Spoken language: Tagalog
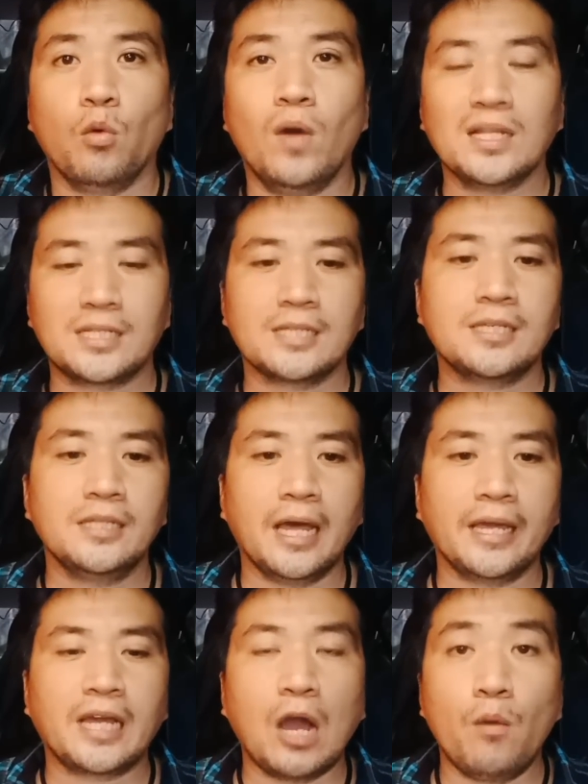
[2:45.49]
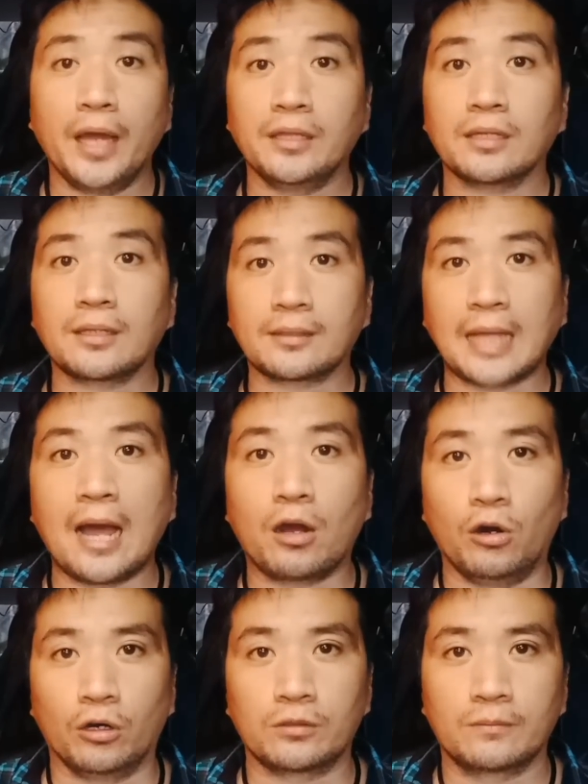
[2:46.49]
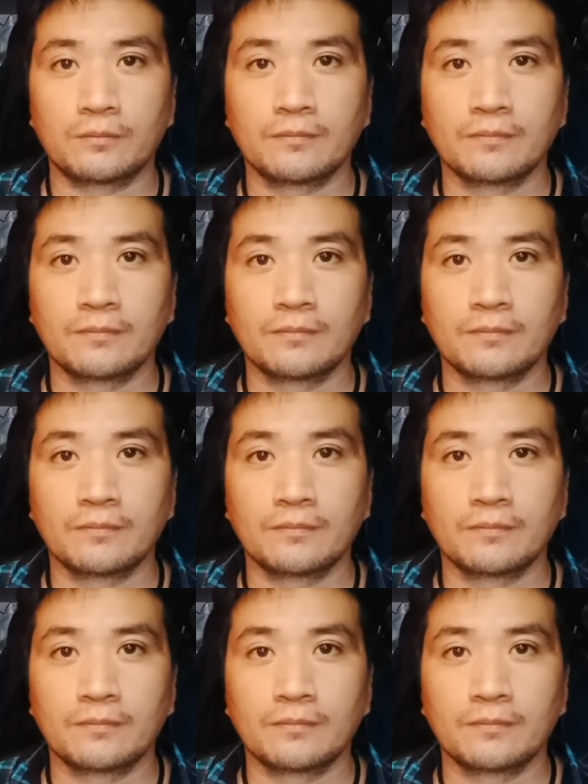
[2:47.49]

Once kasi na ikaw ay natatakot,